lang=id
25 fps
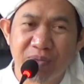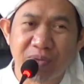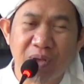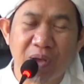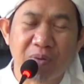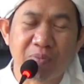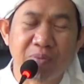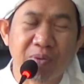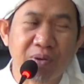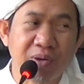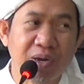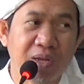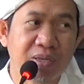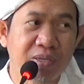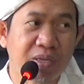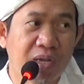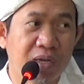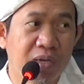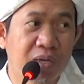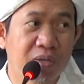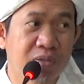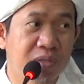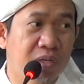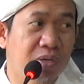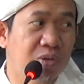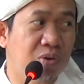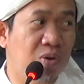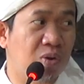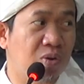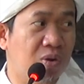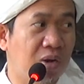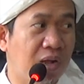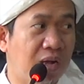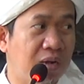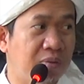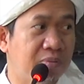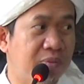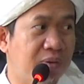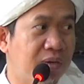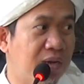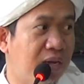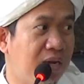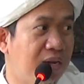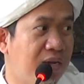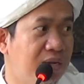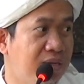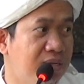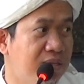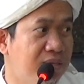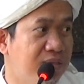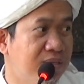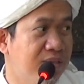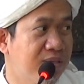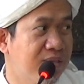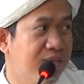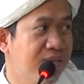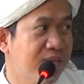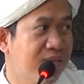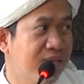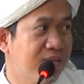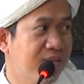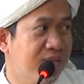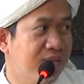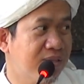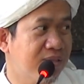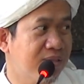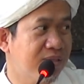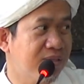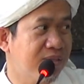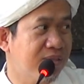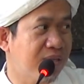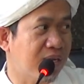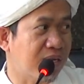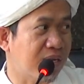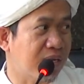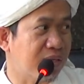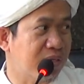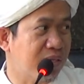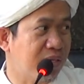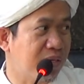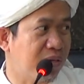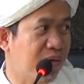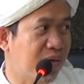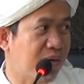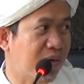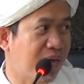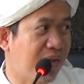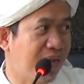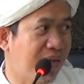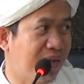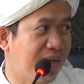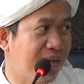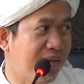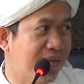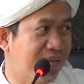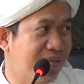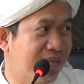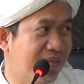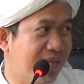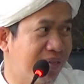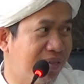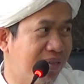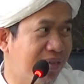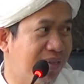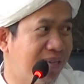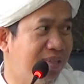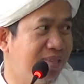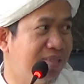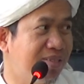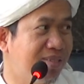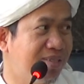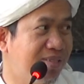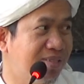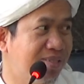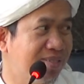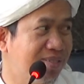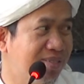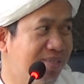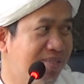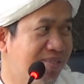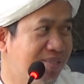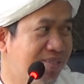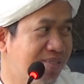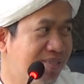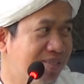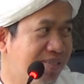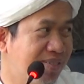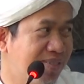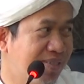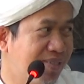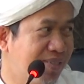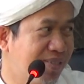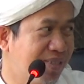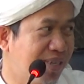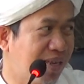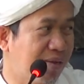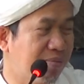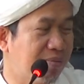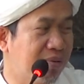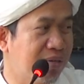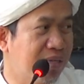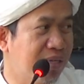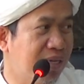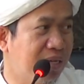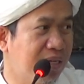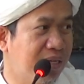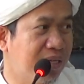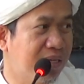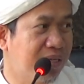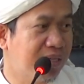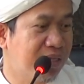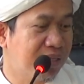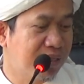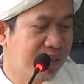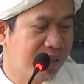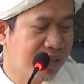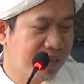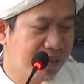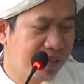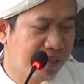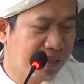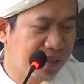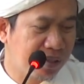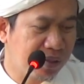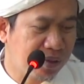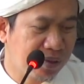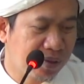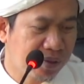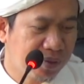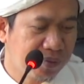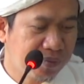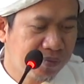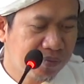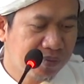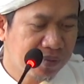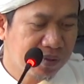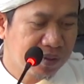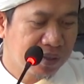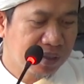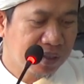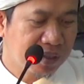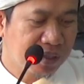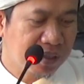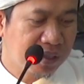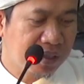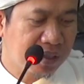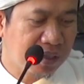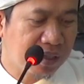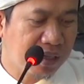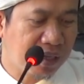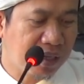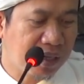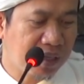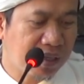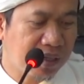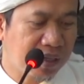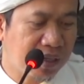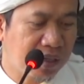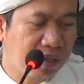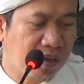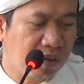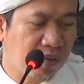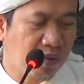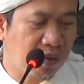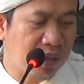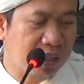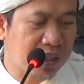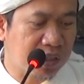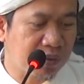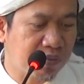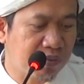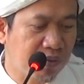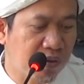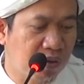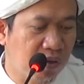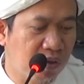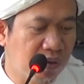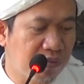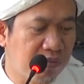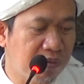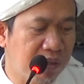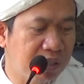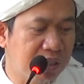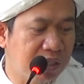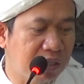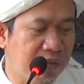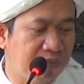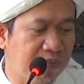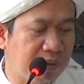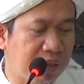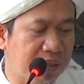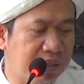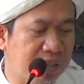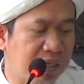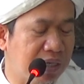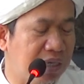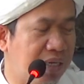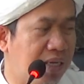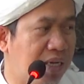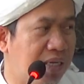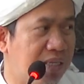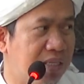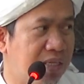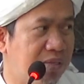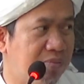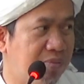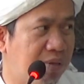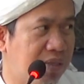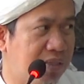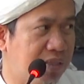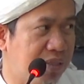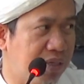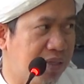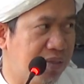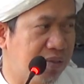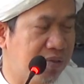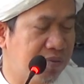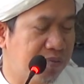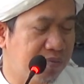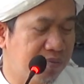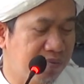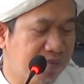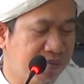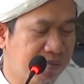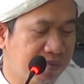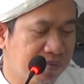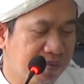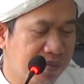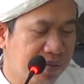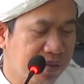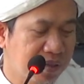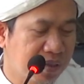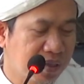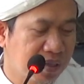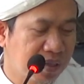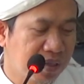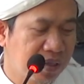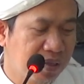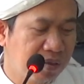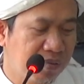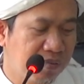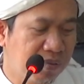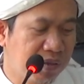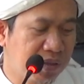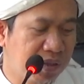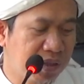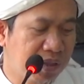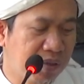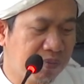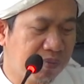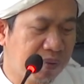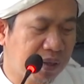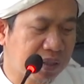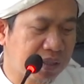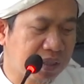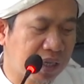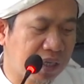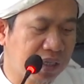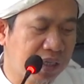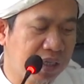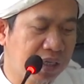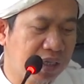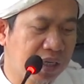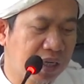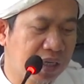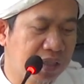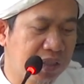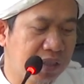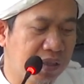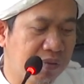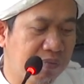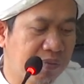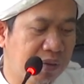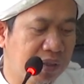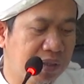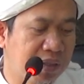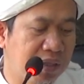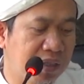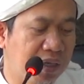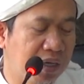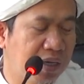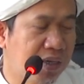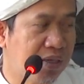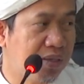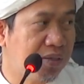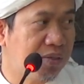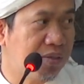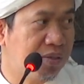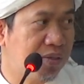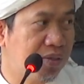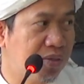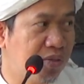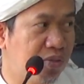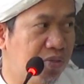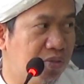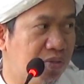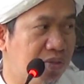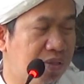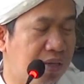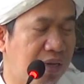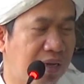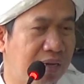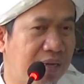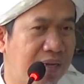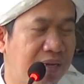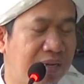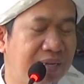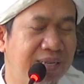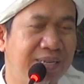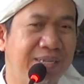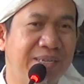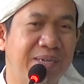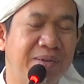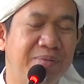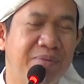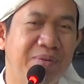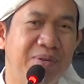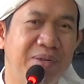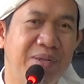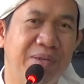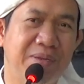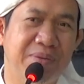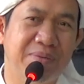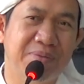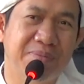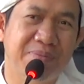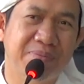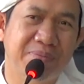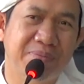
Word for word: Enggak pernah nyakitin orang, padahal nyakitin orang. Nah, ini namanya iya itu ya wasfuhu bisifatin kadzibatin mensifatkannya dengan sifat yang dusta. Nah, ini nggak boleh.